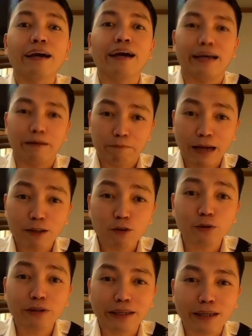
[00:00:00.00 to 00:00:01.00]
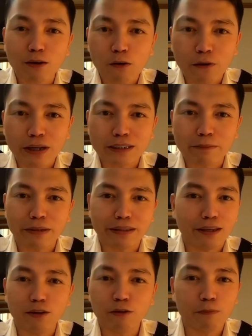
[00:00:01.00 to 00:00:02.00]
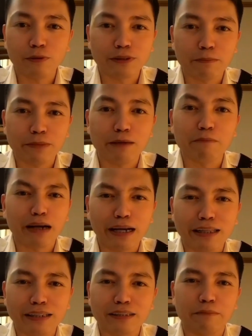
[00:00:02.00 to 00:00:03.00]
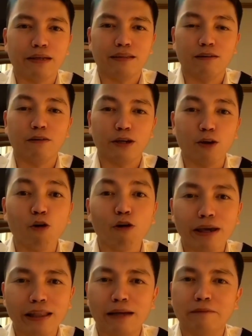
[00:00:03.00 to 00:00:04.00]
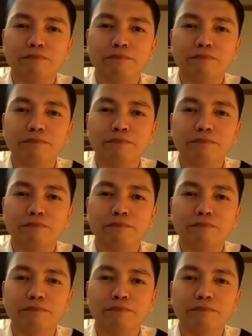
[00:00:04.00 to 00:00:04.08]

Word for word: Ah, paano ko naging okay sa math? Ayoko po sabihin magaling sa math. Okay, okay lang.